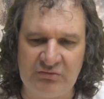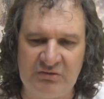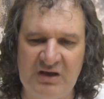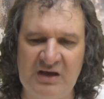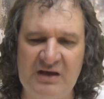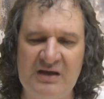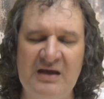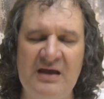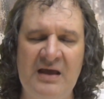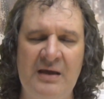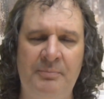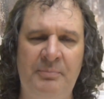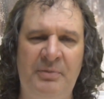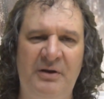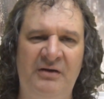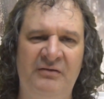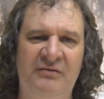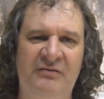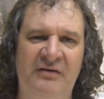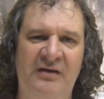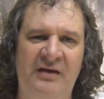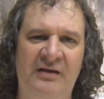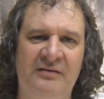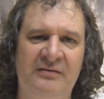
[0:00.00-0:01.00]
O que, que
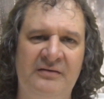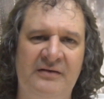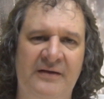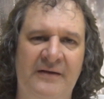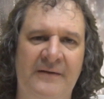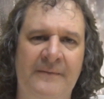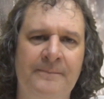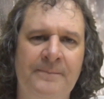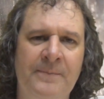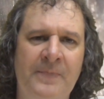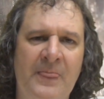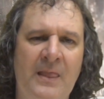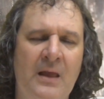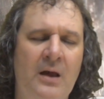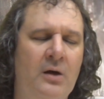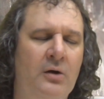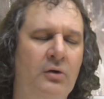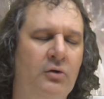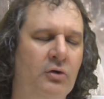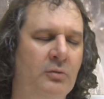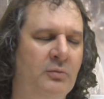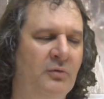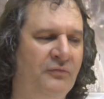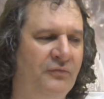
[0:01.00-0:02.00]
representa,
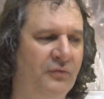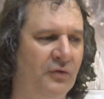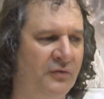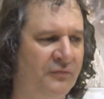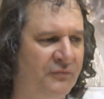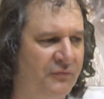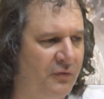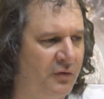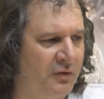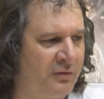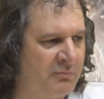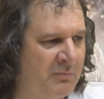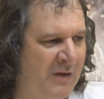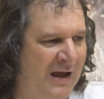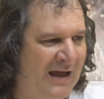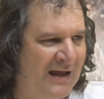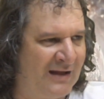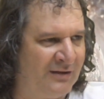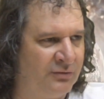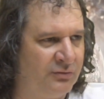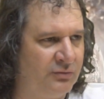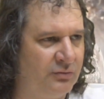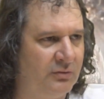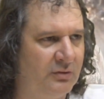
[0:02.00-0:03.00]
como foi
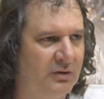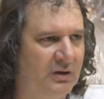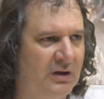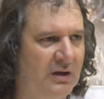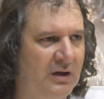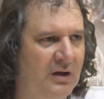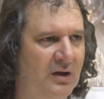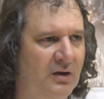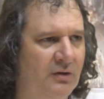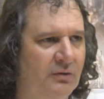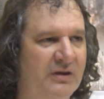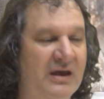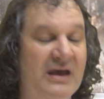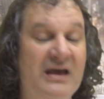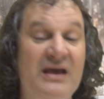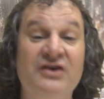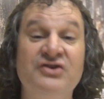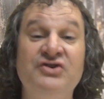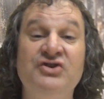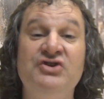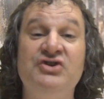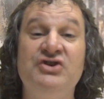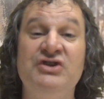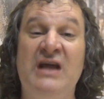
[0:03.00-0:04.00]
formado, o que, que
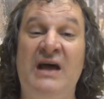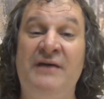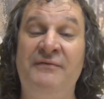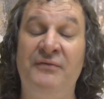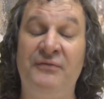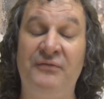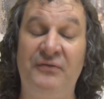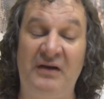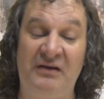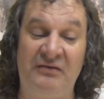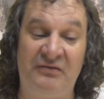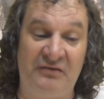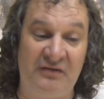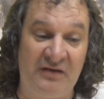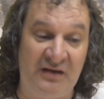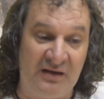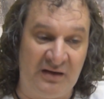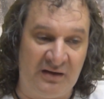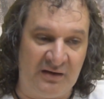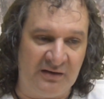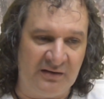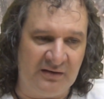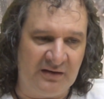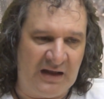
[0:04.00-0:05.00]
a gente deve
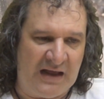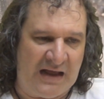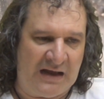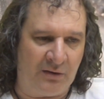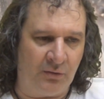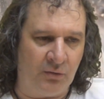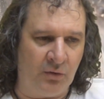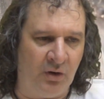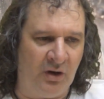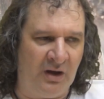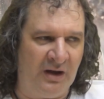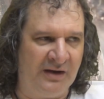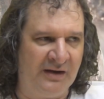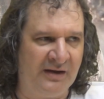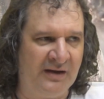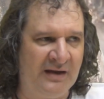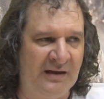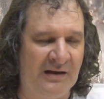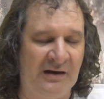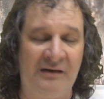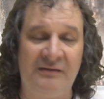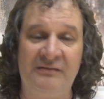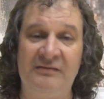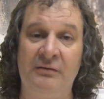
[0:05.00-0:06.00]
fazer agora em
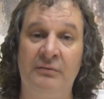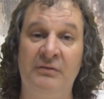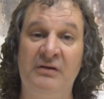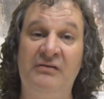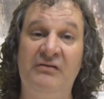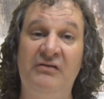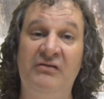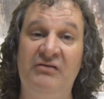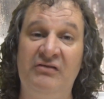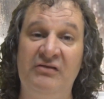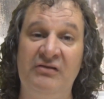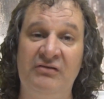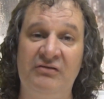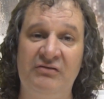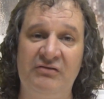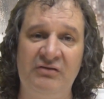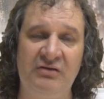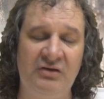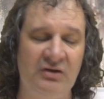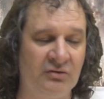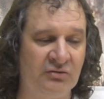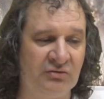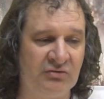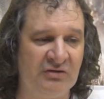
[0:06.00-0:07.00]
relação a esses
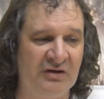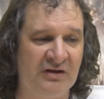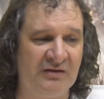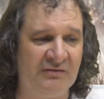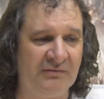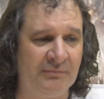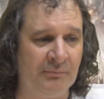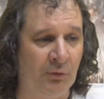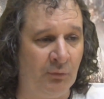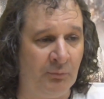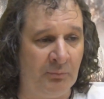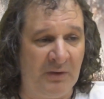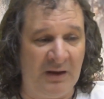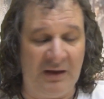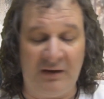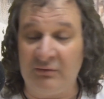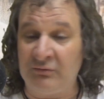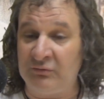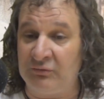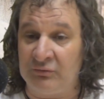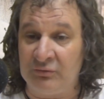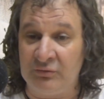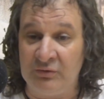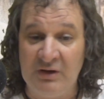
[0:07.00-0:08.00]
sentidos, nesse
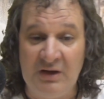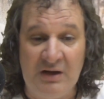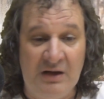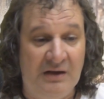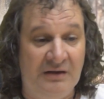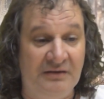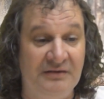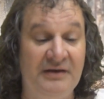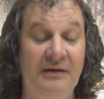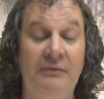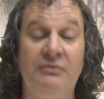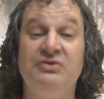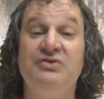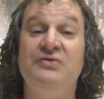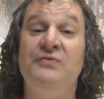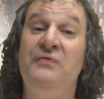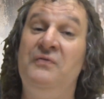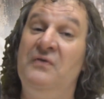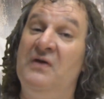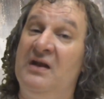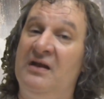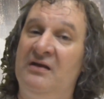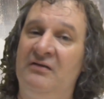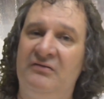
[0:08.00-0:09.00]
momento tão
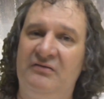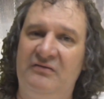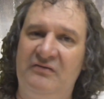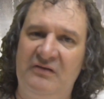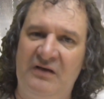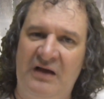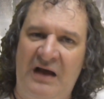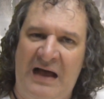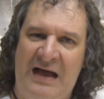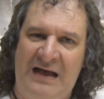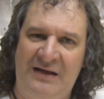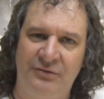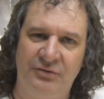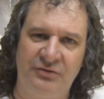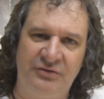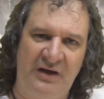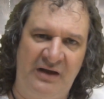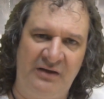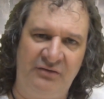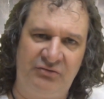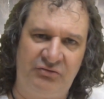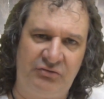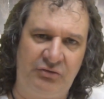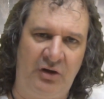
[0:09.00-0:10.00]
diferenciado
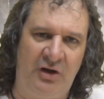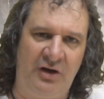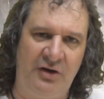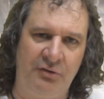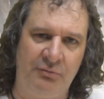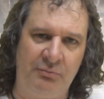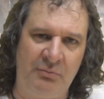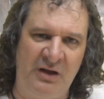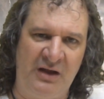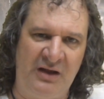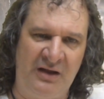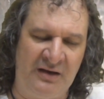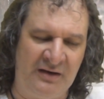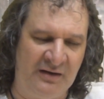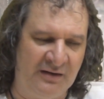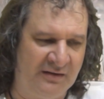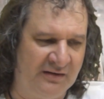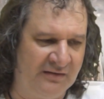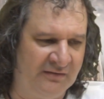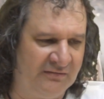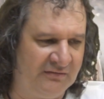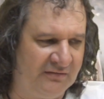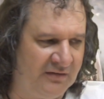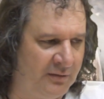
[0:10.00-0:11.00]
da história humana
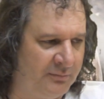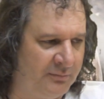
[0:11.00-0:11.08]
que